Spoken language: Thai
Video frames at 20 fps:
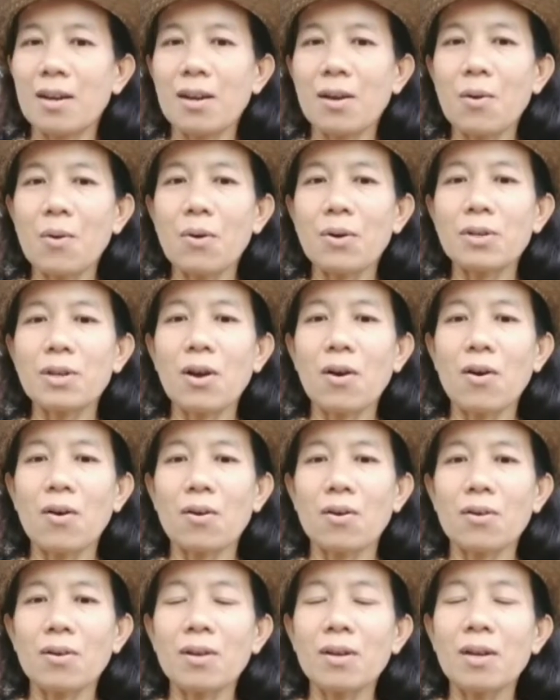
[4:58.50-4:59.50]
โคนของ
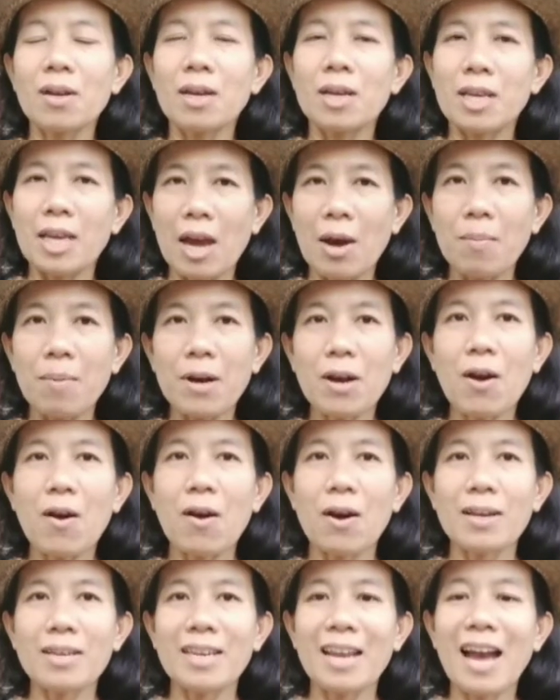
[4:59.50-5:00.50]
แก้วมังก
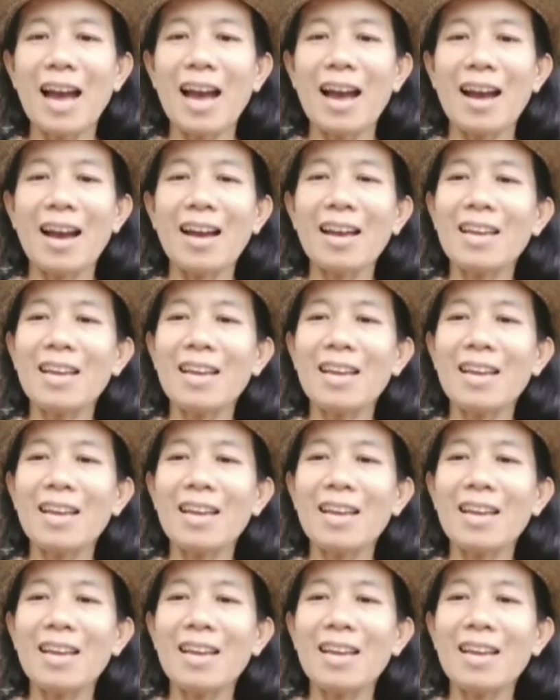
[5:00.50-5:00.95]
รนะคะ